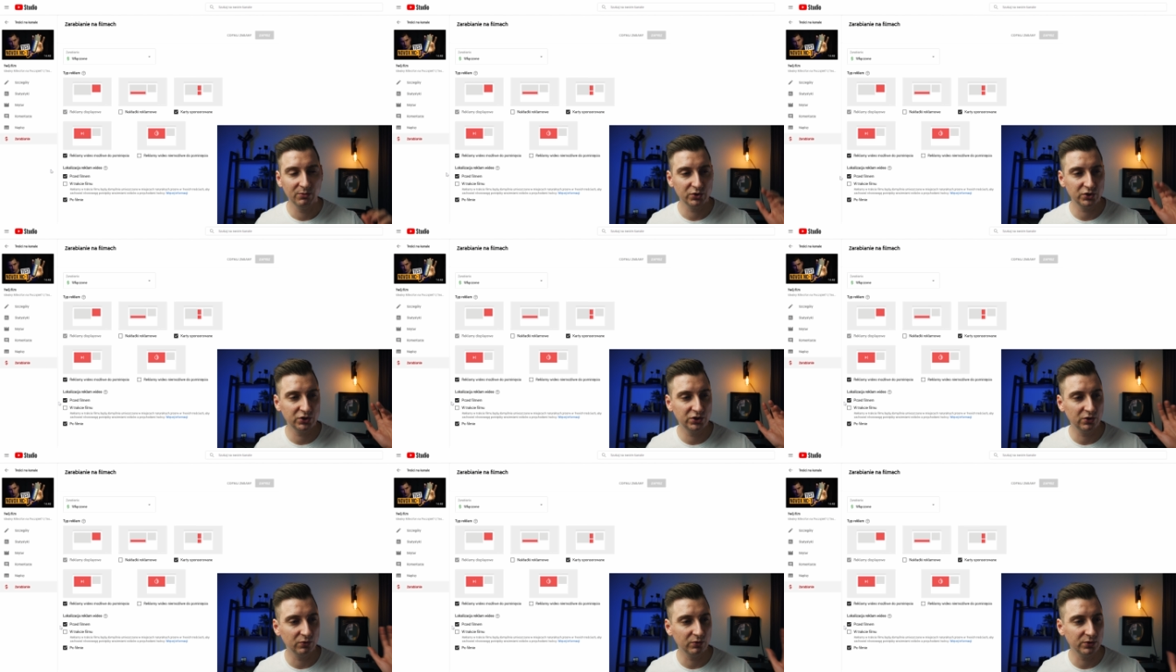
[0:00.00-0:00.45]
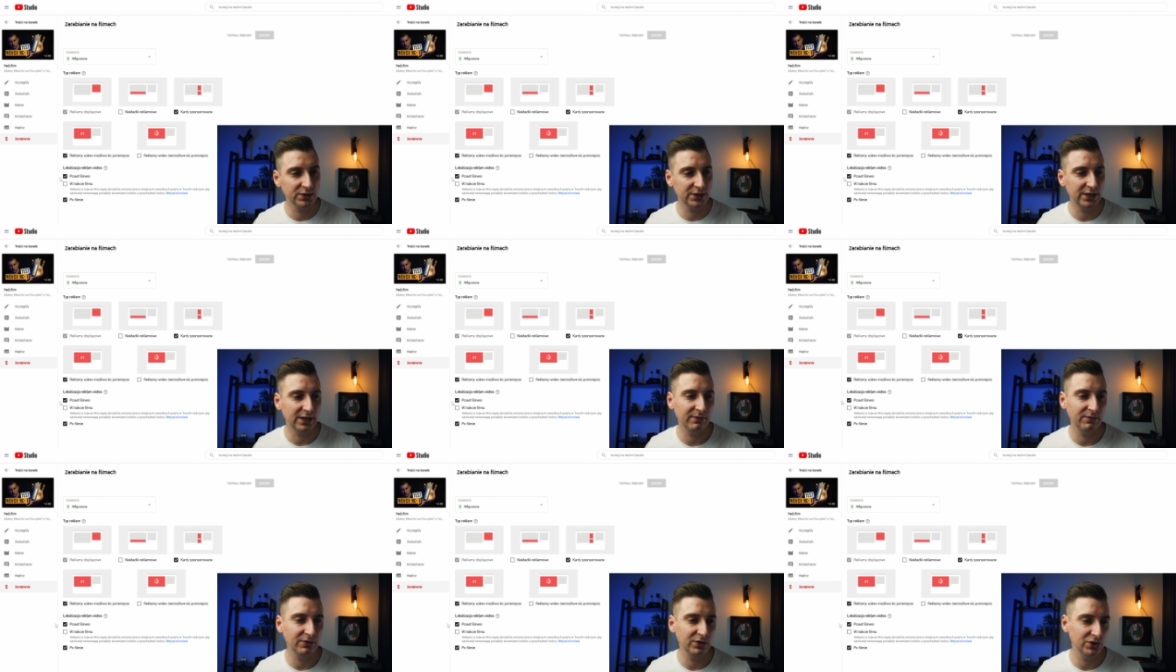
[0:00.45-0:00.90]
Możecie
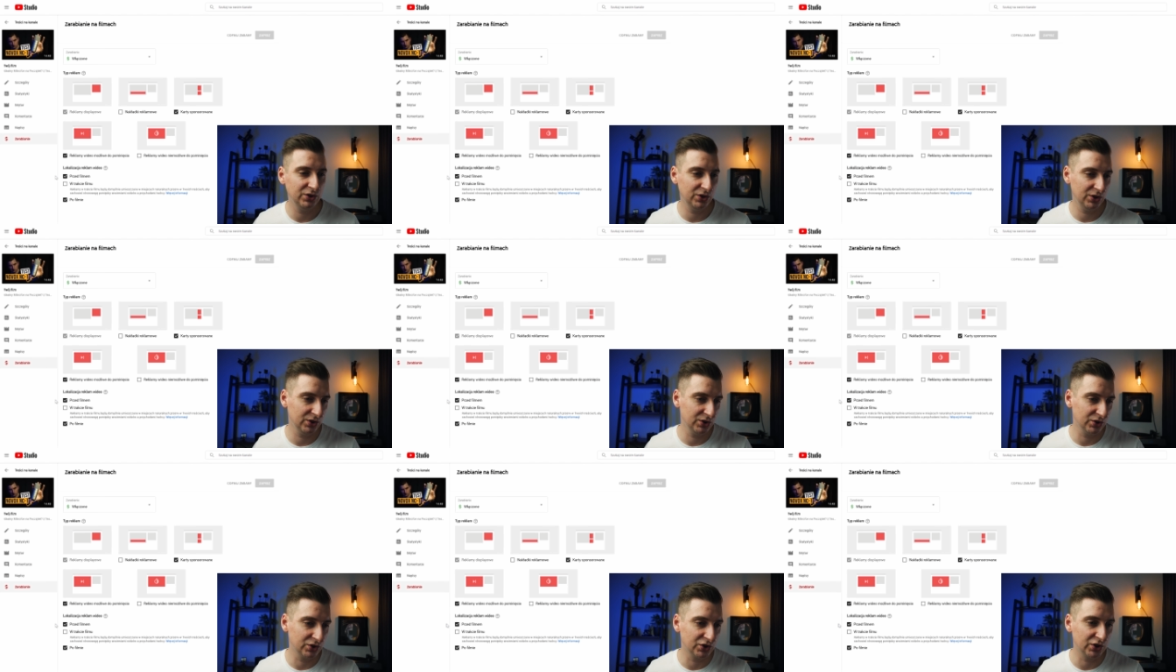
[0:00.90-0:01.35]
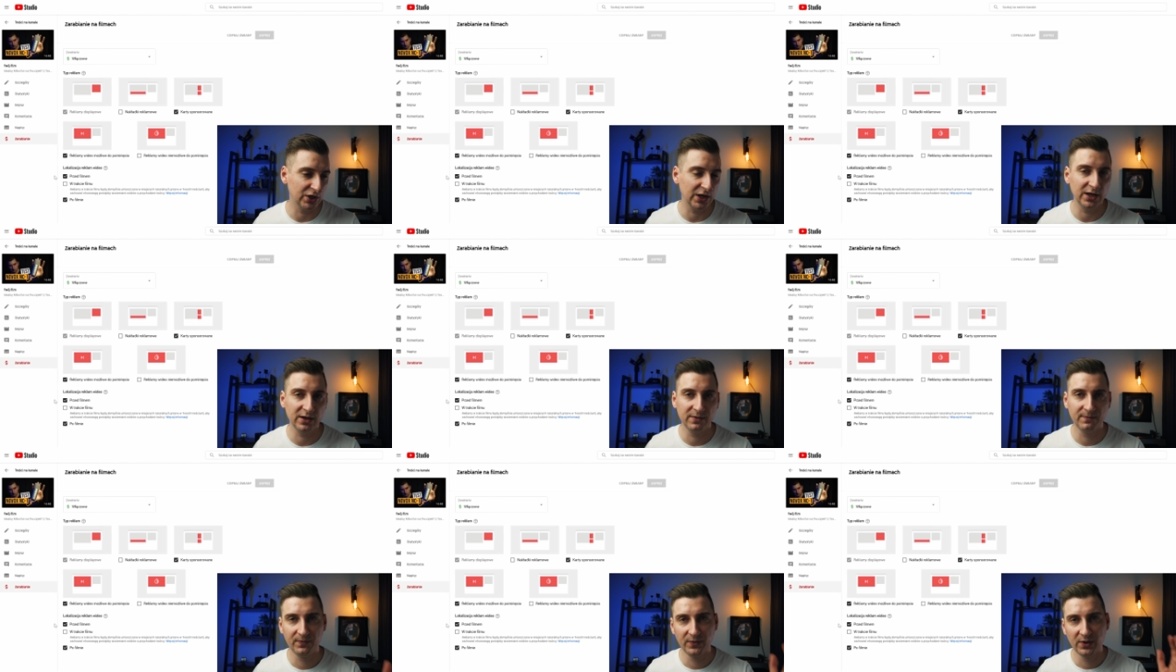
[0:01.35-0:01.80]
ustawić,
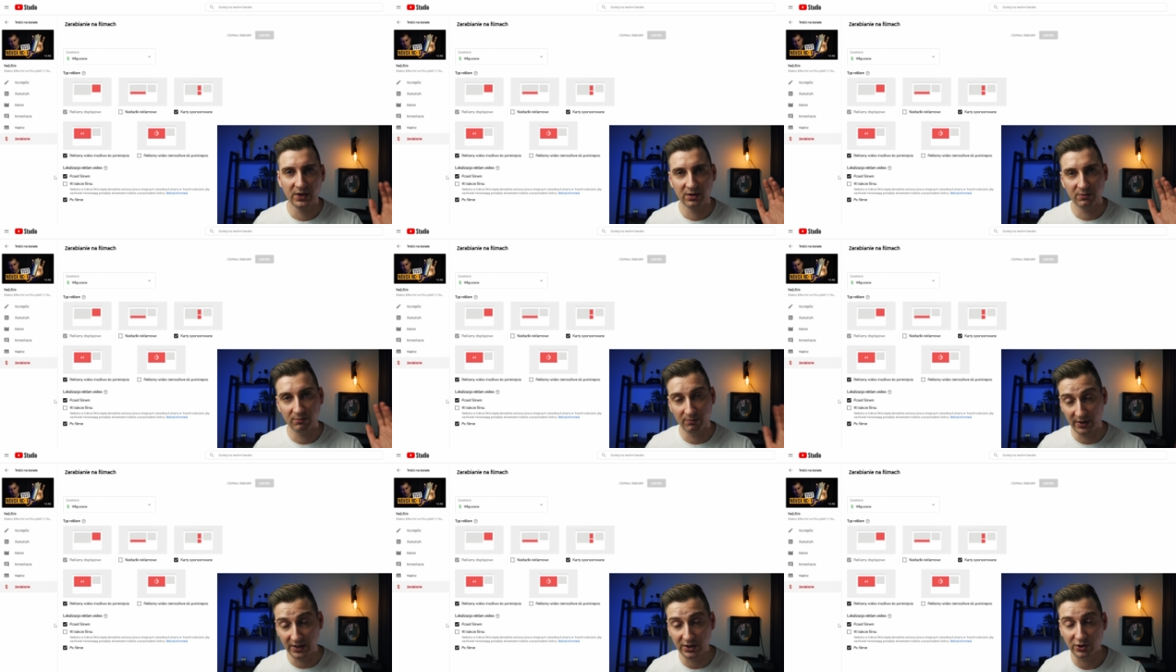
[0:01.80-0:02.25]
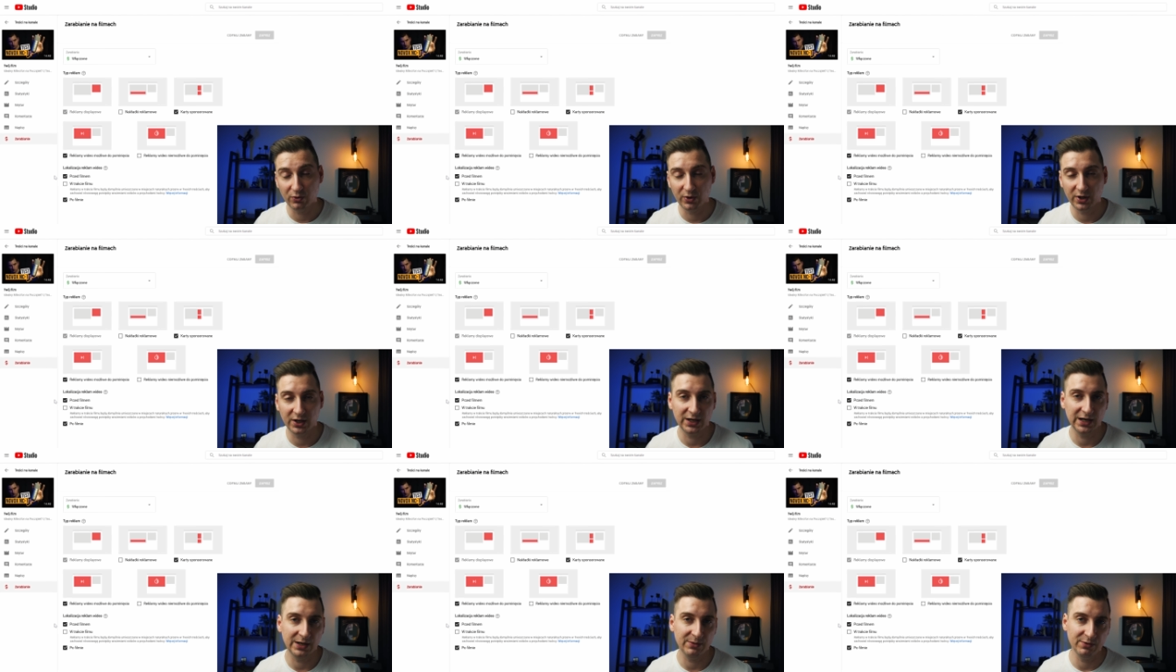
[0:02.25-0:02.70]
że
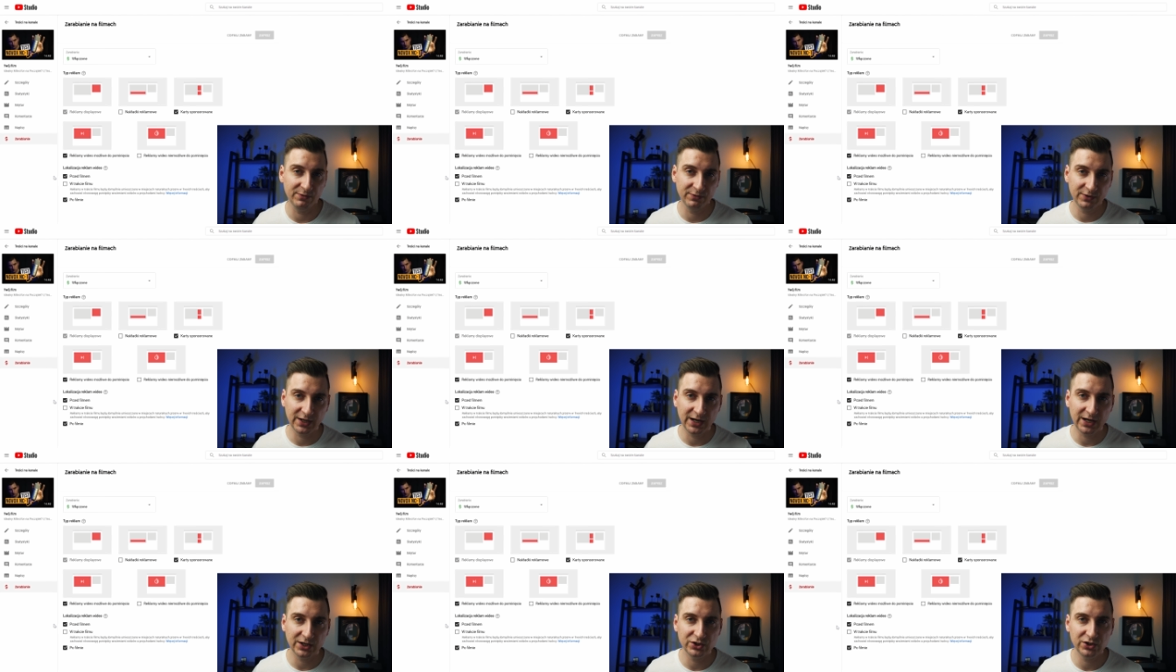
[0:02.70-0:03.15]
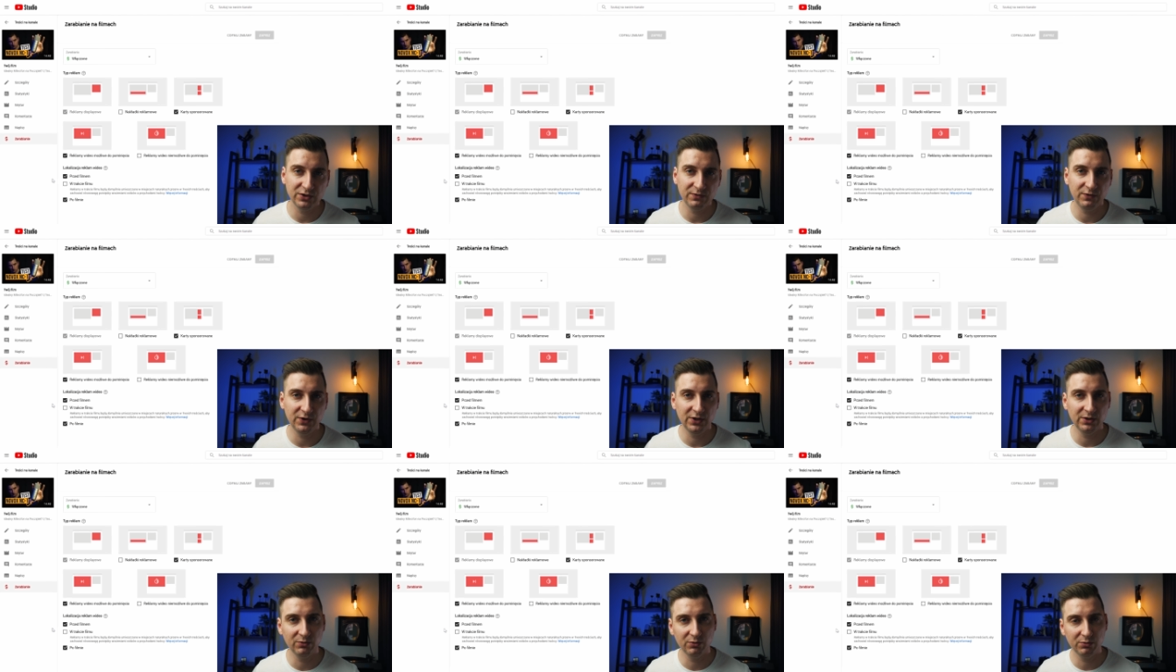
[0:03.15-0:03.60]
będą reklamy w
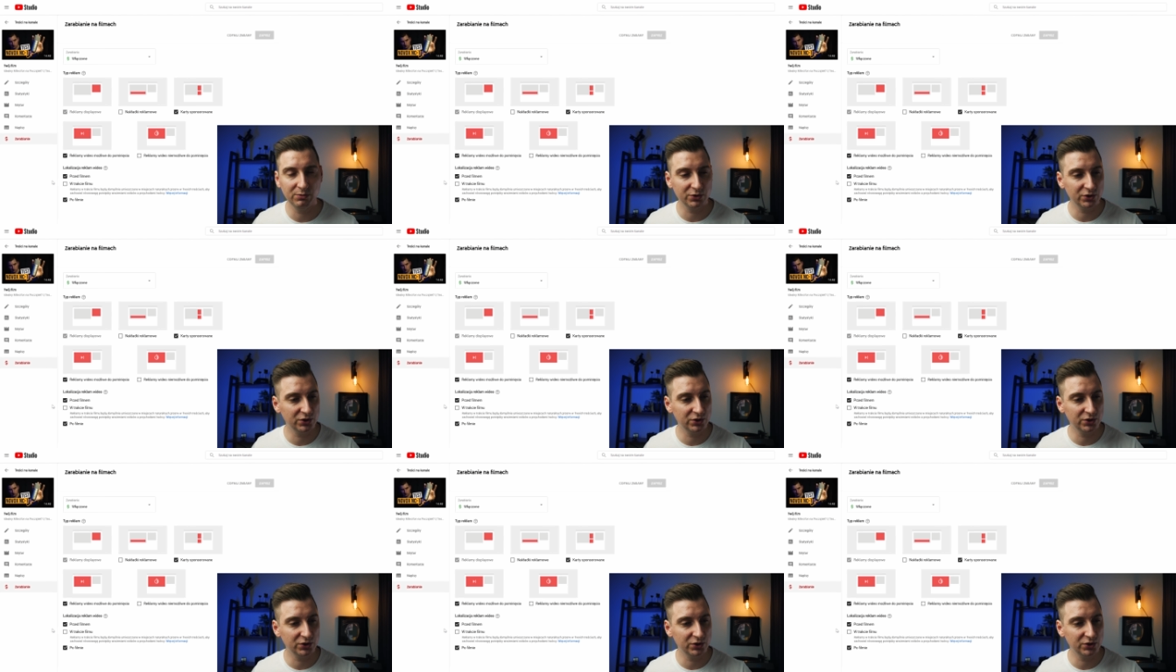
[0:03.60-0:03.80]
trakcie filmu,